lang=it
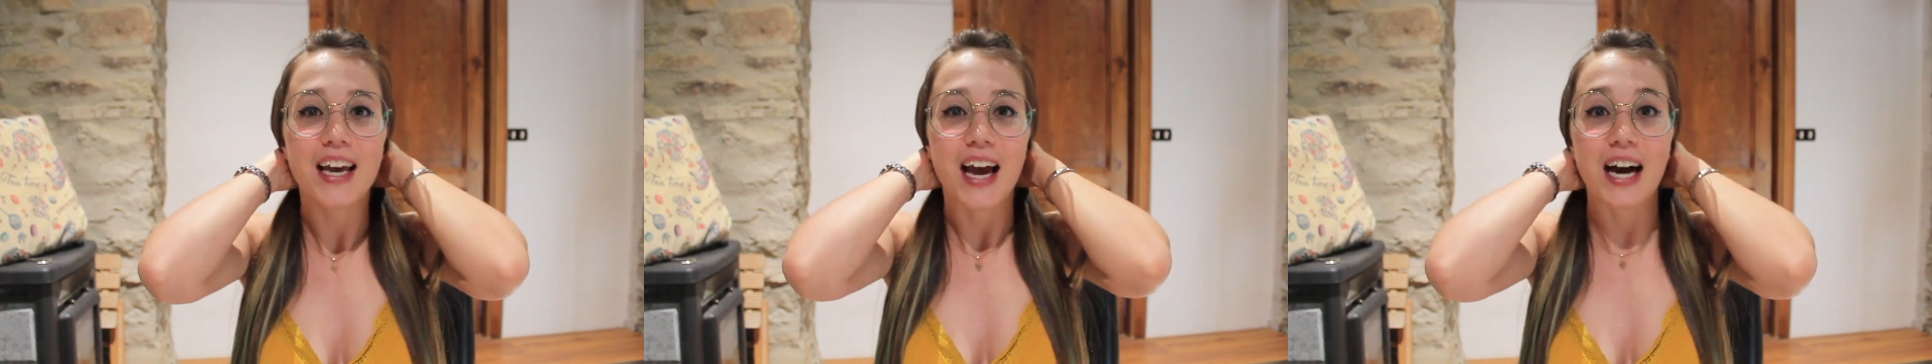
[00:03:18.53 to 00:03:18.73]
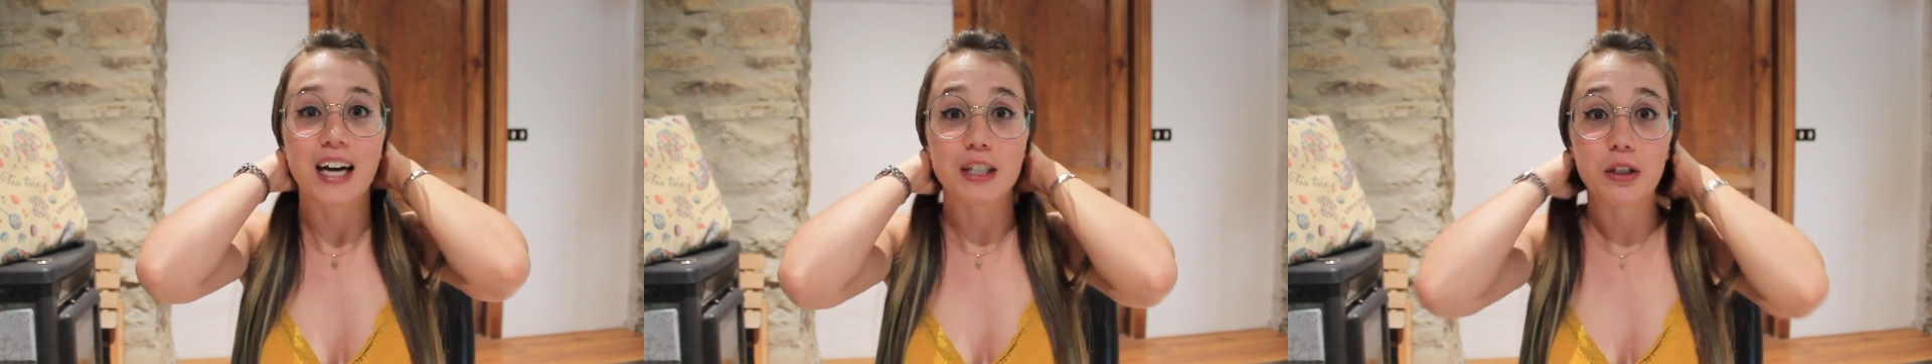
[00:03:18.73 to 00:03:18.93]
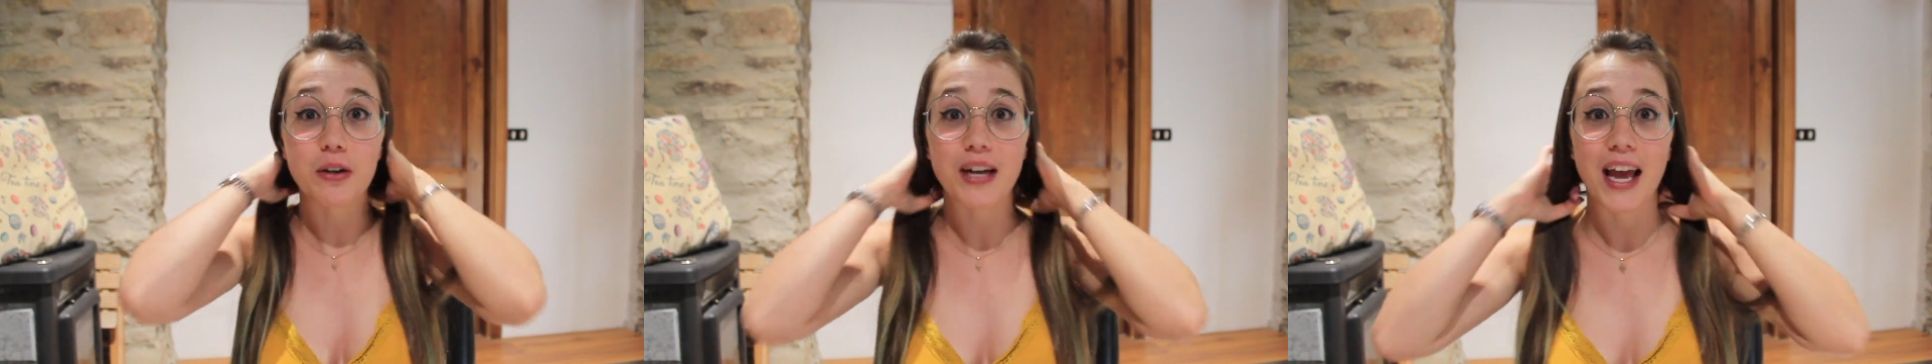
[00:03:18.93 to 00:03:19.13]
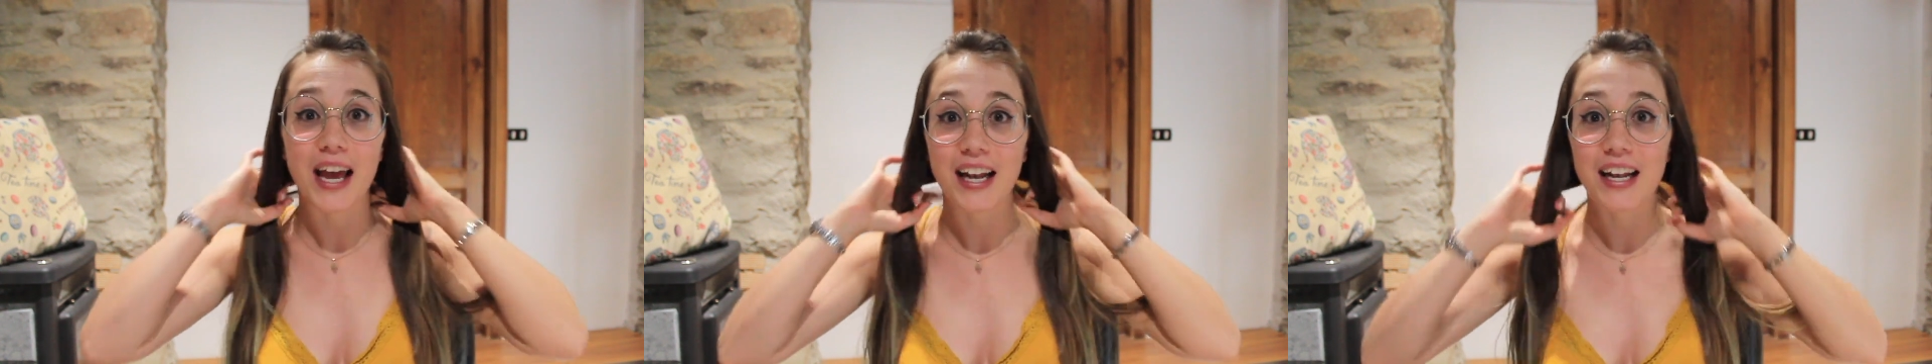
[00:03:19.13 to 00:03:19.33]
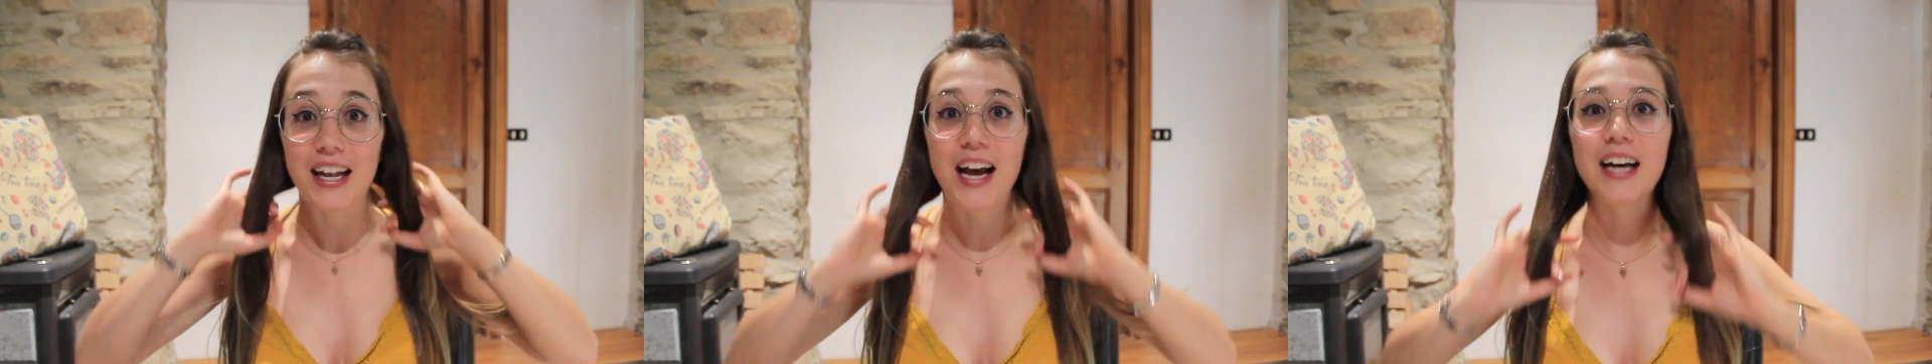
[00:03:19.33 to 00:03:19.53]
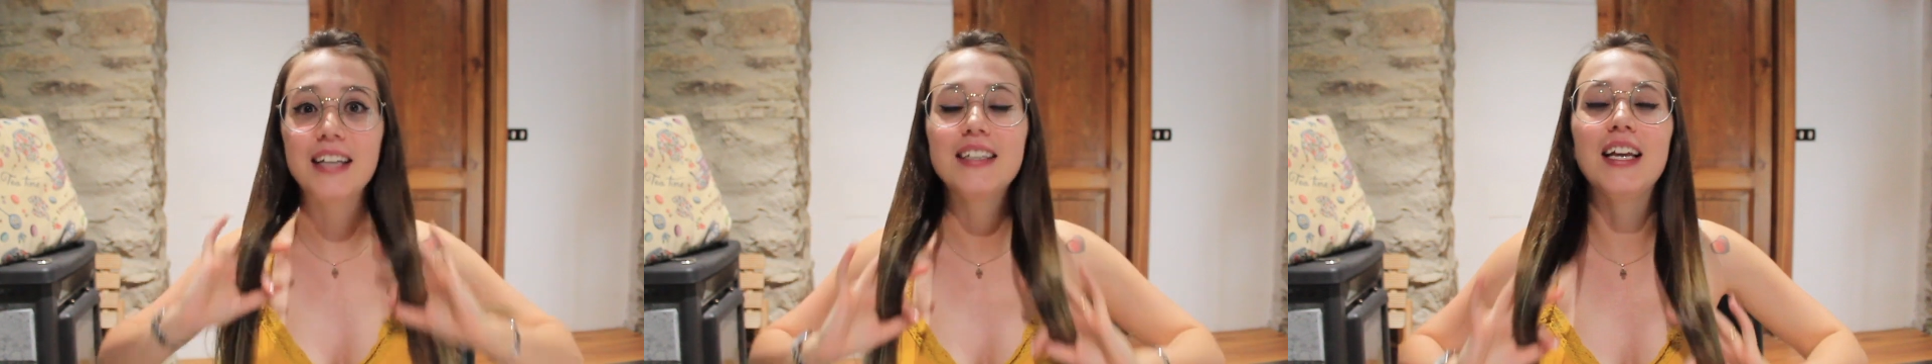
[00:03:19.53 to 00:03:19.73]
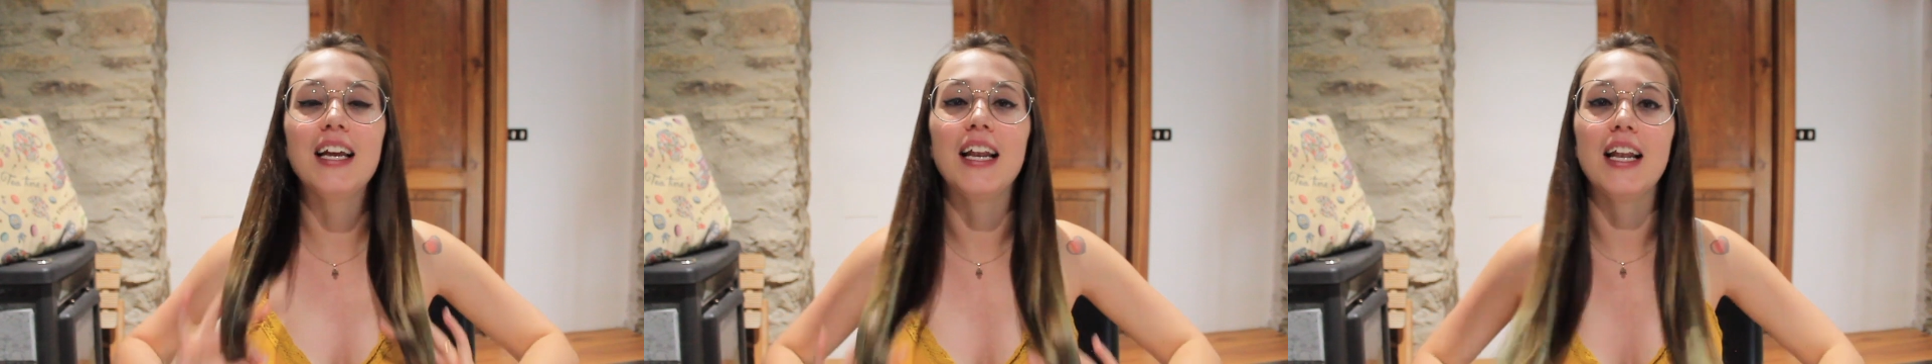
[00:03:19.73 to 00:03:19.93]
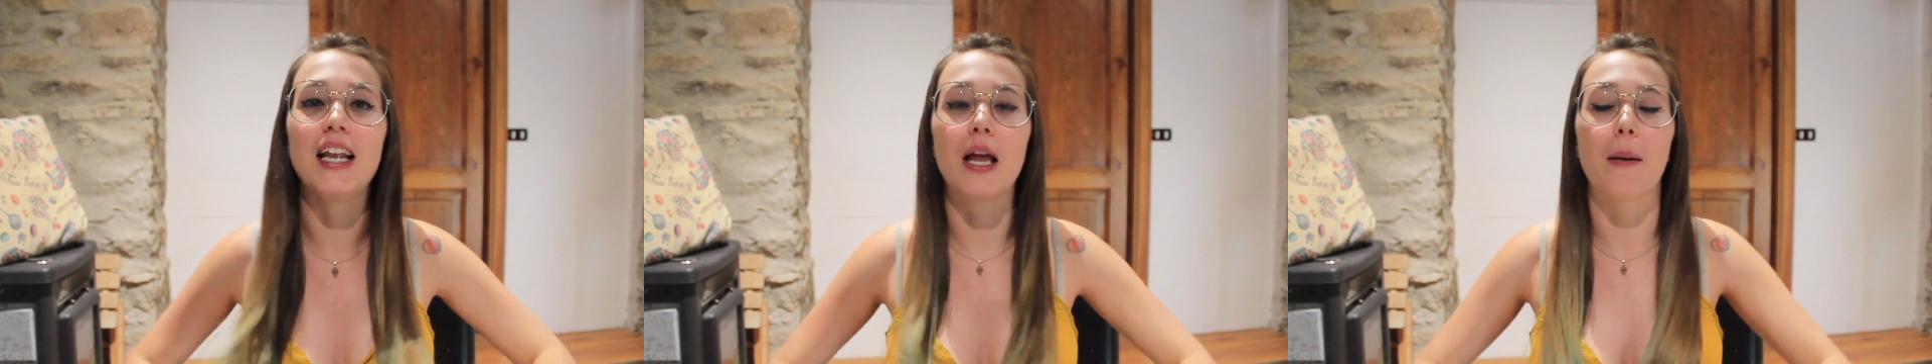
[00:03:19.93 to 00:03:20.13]
Antonella
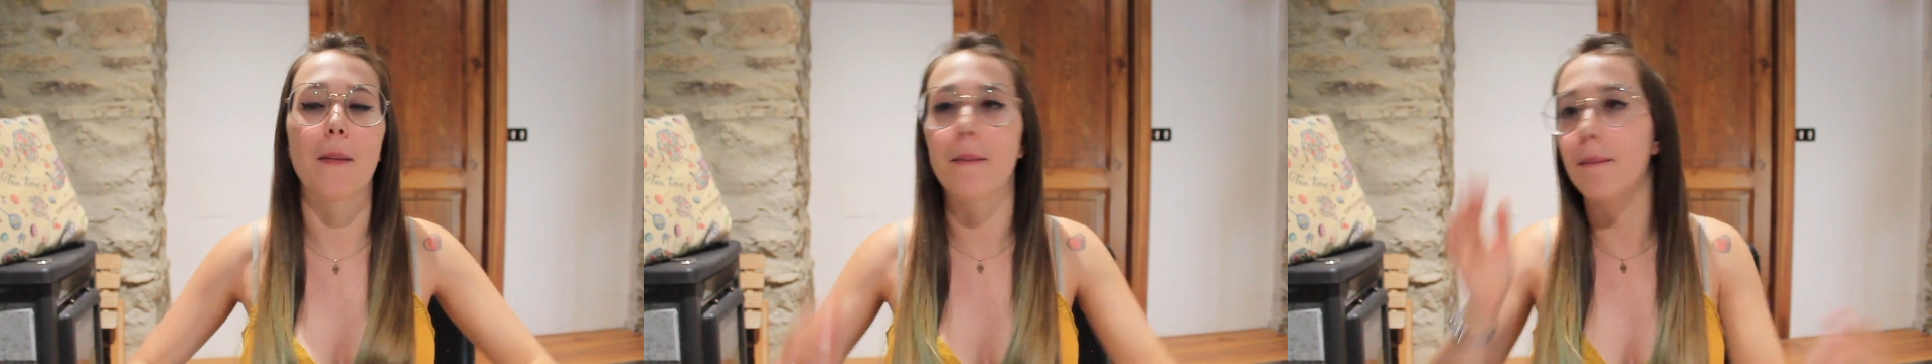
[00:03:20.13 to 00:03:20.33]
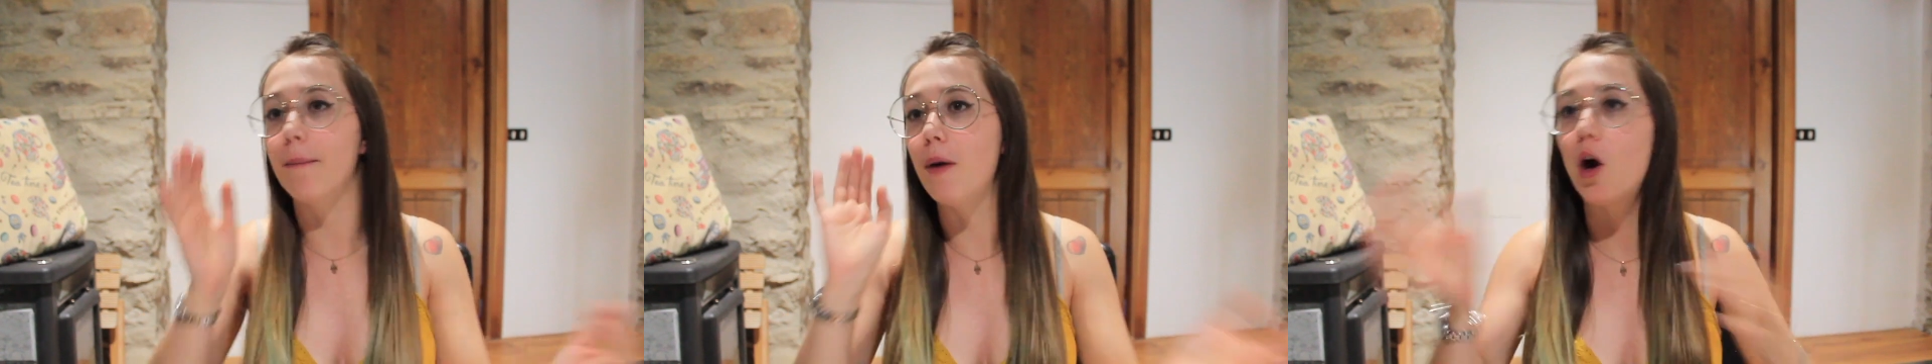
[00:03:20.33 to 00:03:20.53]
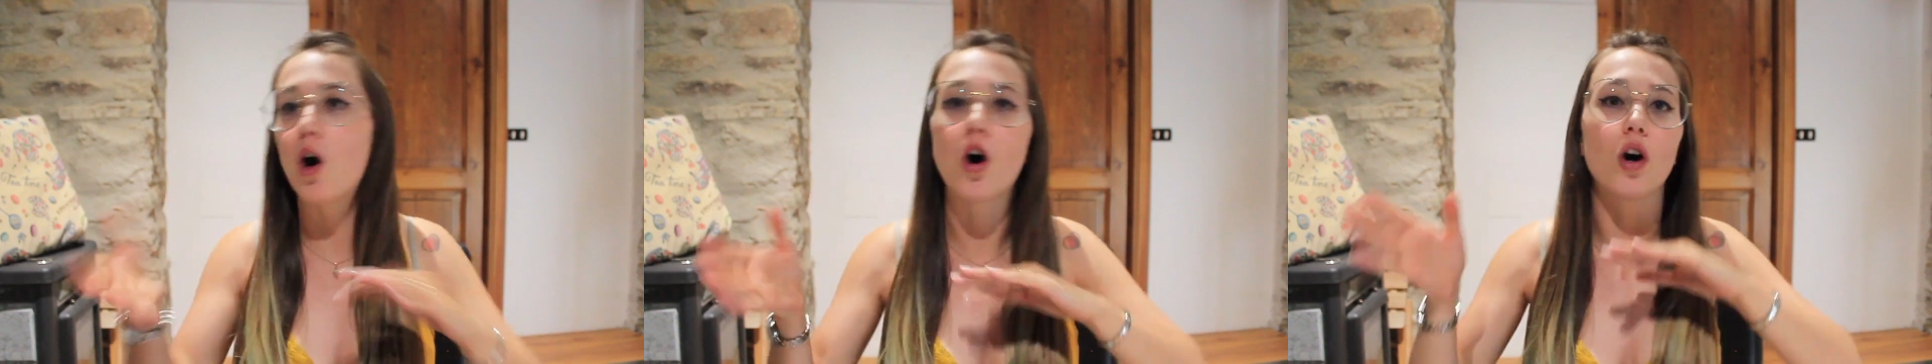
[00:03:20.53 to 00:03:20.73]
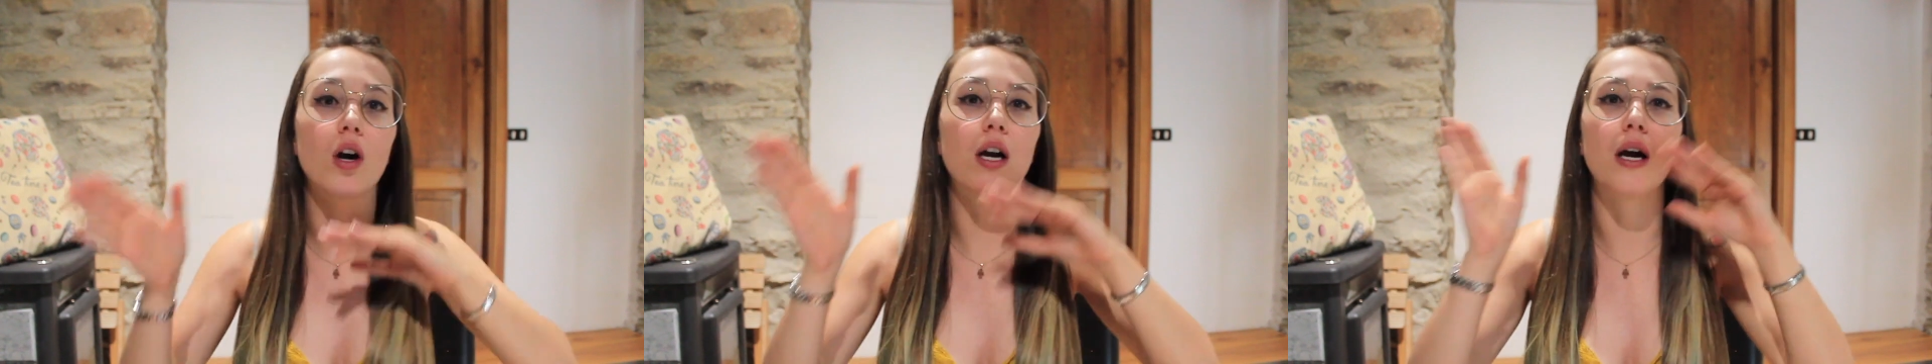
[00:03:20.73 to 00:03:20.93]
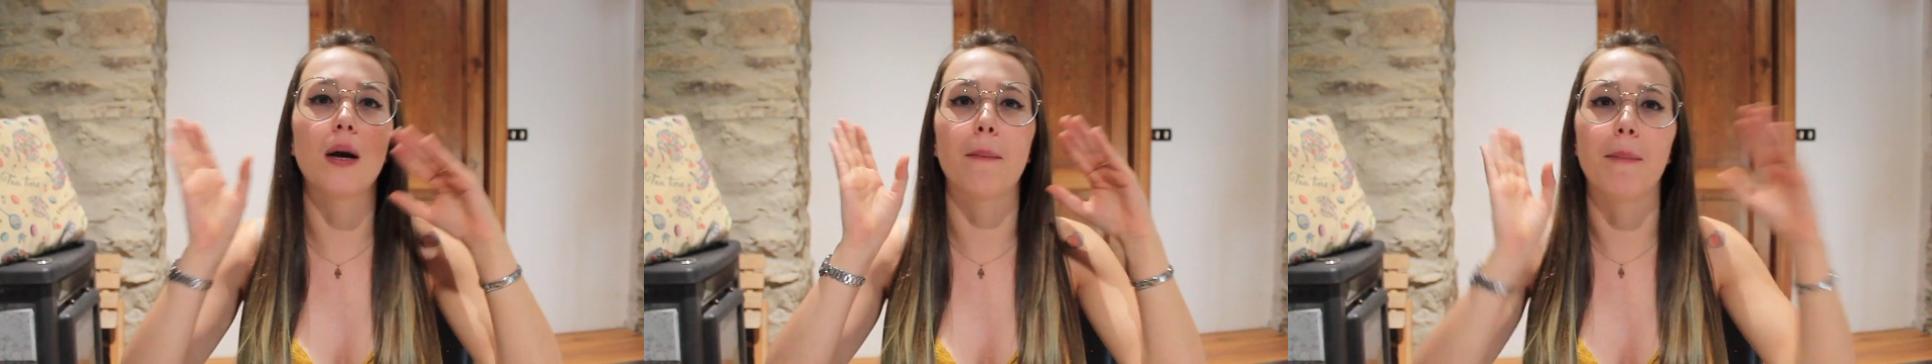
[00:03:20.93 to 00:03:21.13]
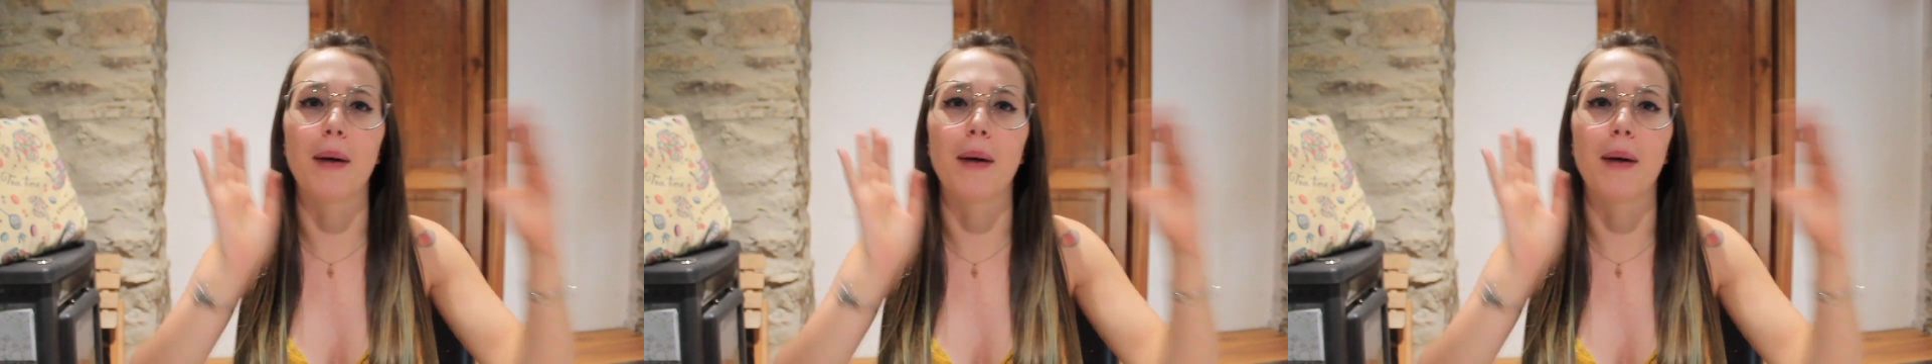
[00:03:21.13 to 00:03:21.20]
del blog,